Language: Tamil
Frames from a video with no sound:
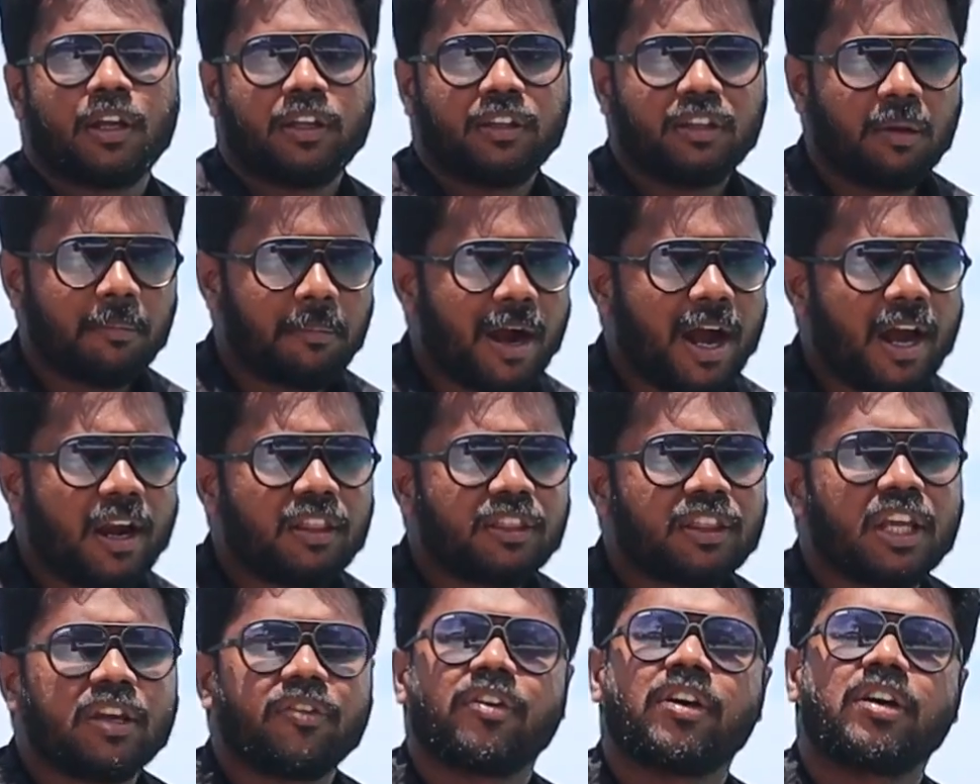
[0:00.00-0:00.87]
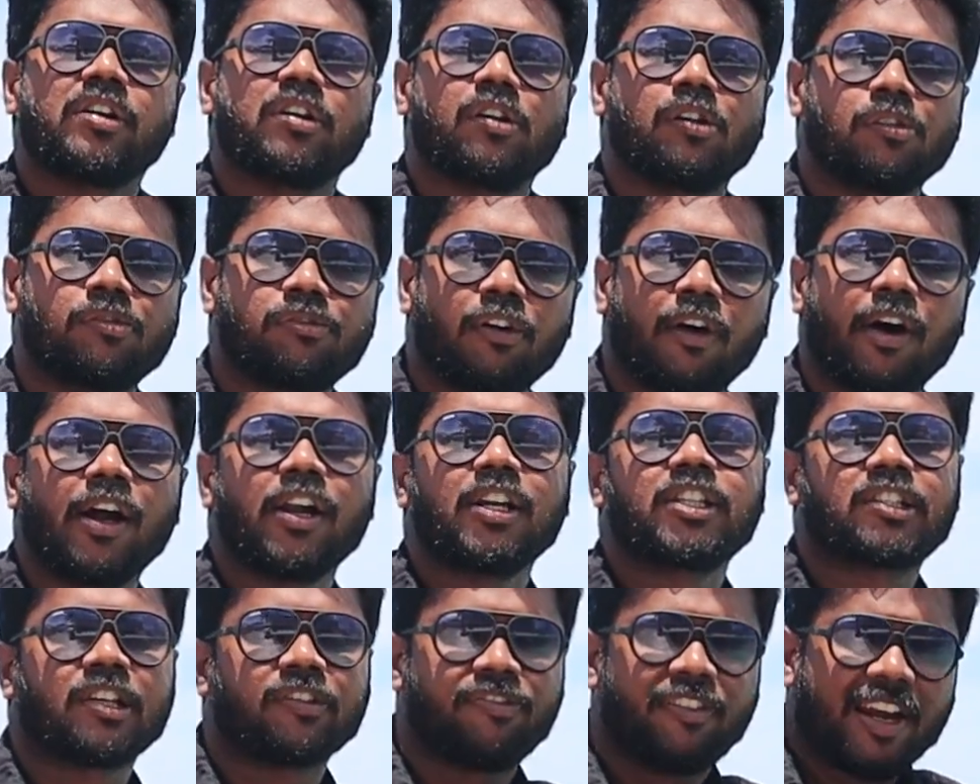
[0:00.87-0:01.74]
இந்த மாலத்தீவு
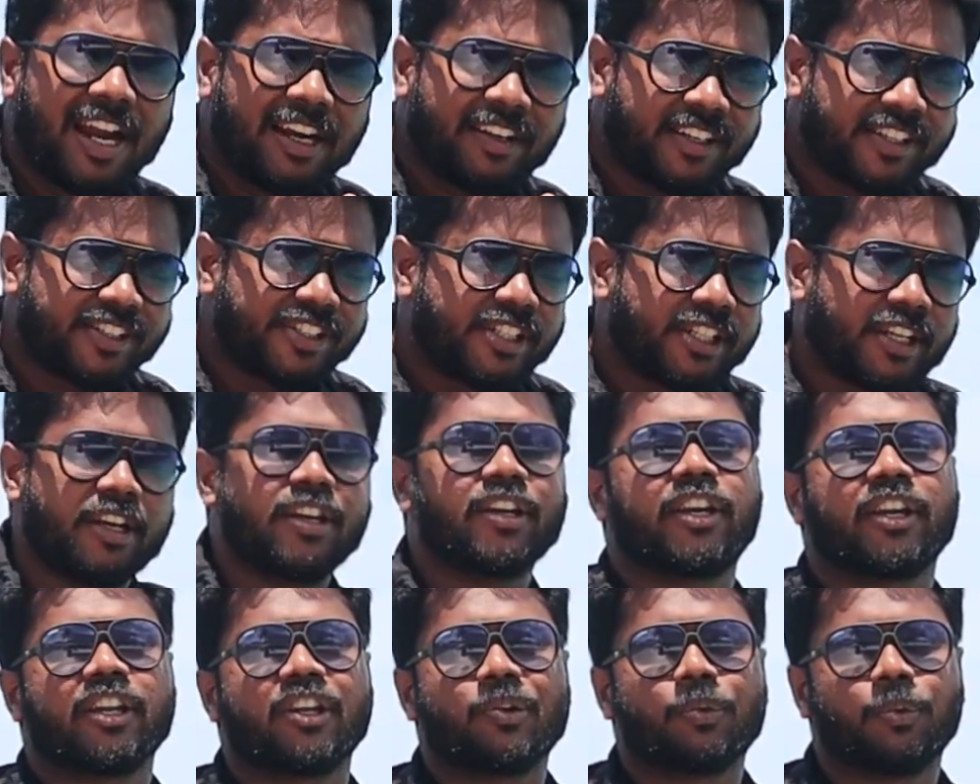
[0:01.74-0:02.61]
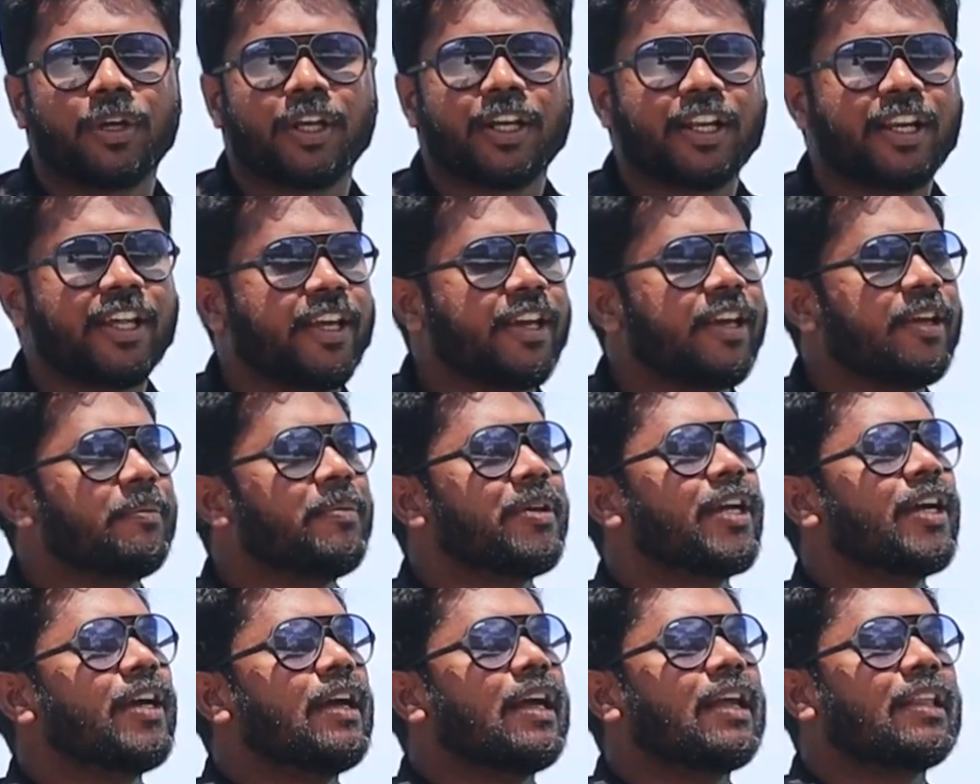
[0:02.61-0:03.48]
வேர்ல்ட்ஸ் ஃப்ளாட்டஸ்ட் கண்ட்ரி உலகிலேயே
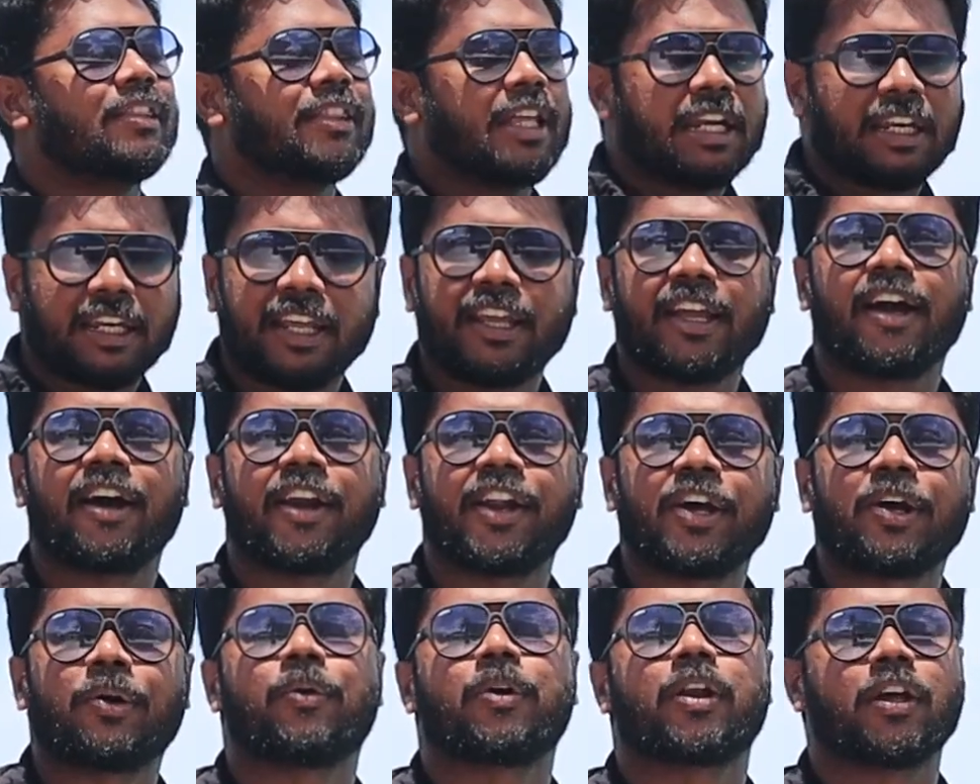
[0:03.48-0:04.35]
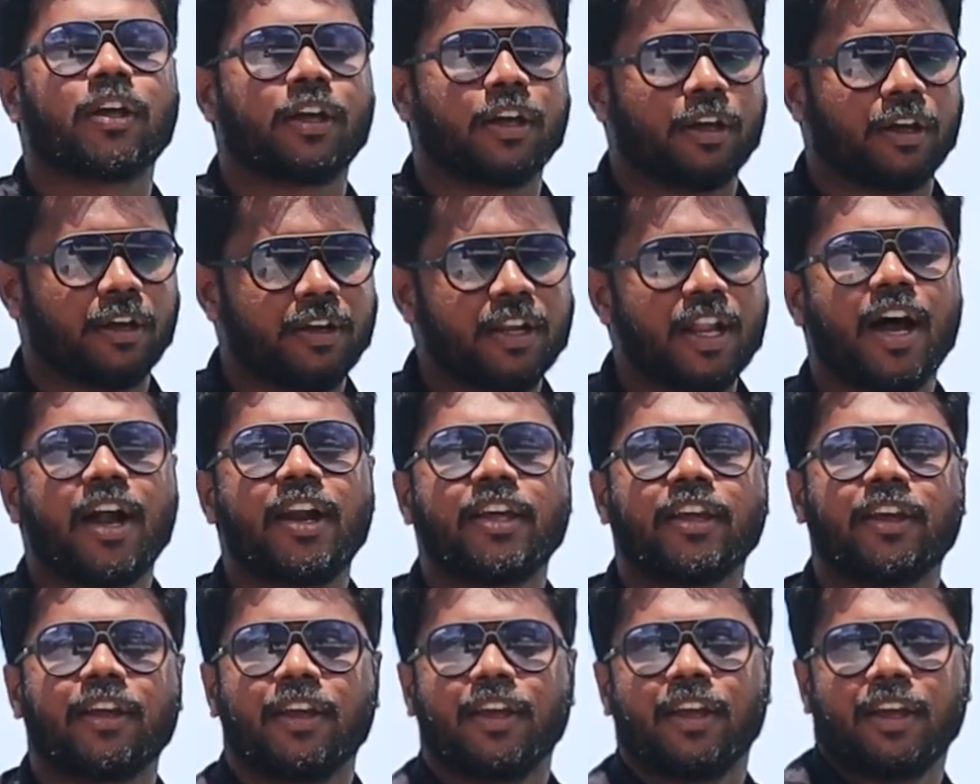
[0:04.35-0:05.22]
மிக தட்டையான ஒரு
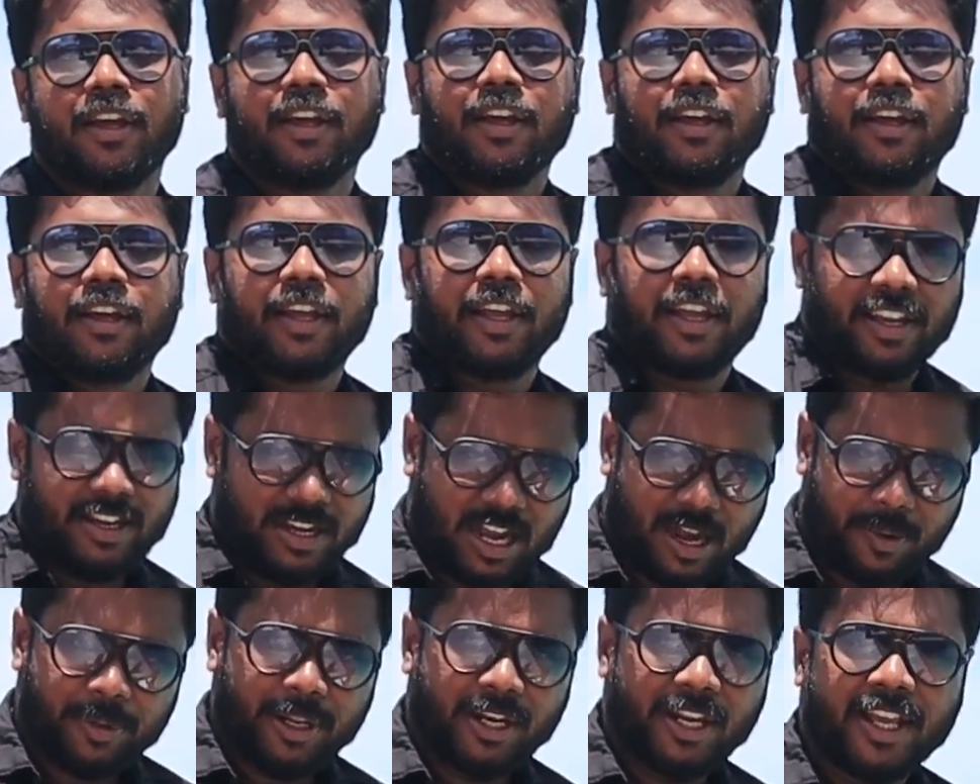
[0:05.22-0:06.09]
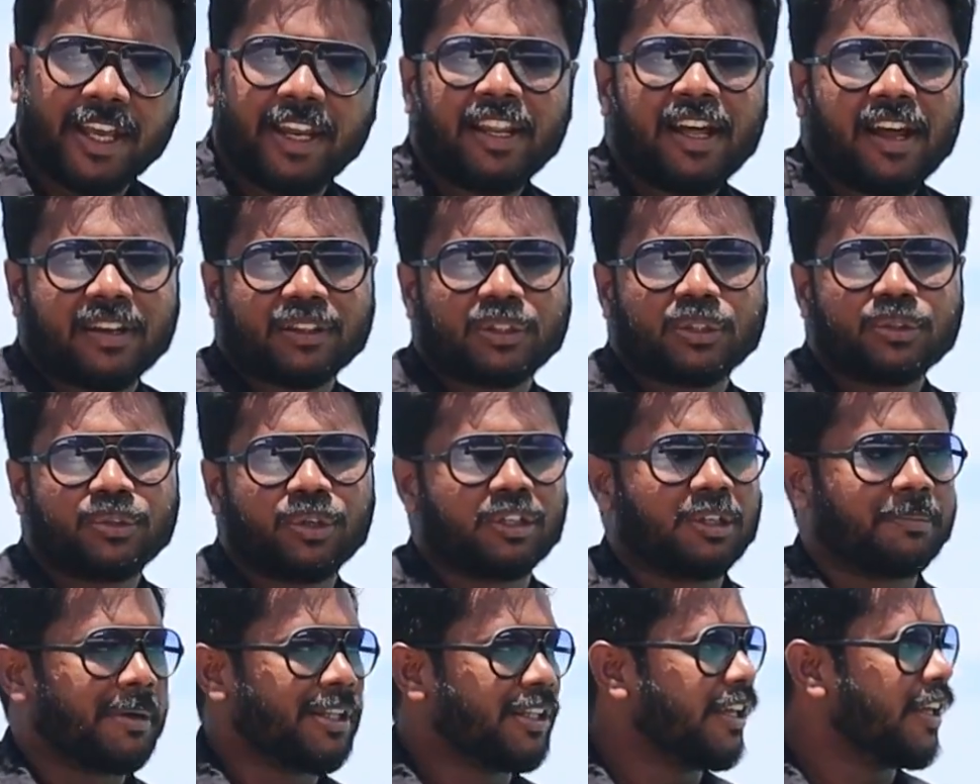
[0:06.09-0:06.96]
நாடு அப்படின்னா என்ன அர்த்தம்
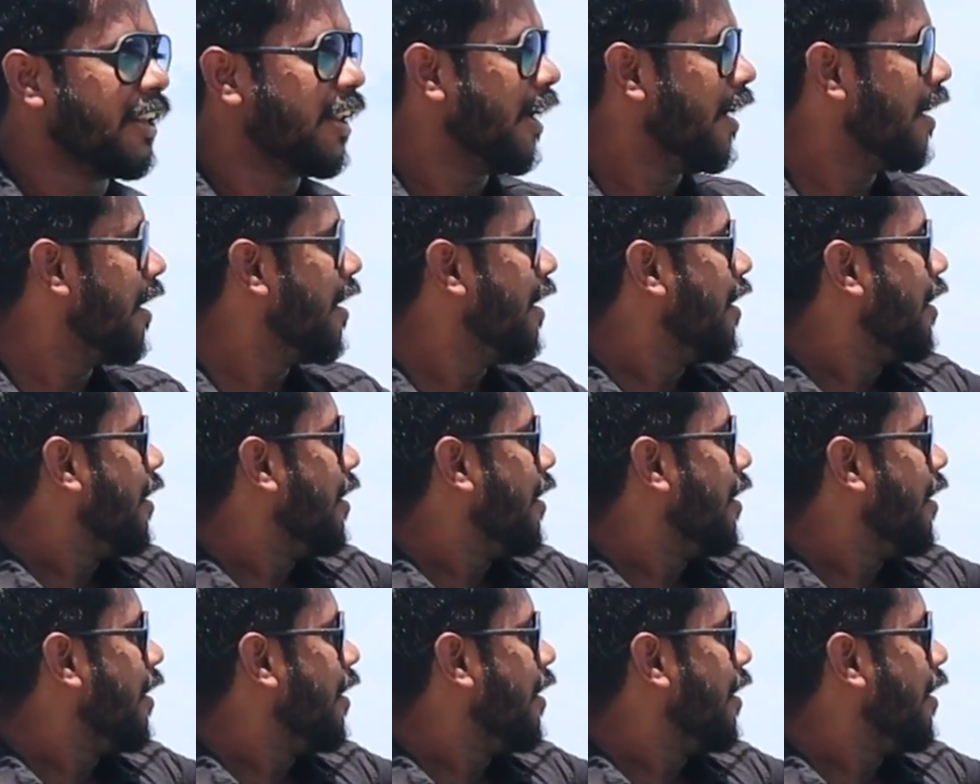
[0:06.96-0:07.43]
சொல்லிட்டு பார்த்தீங்கன்னா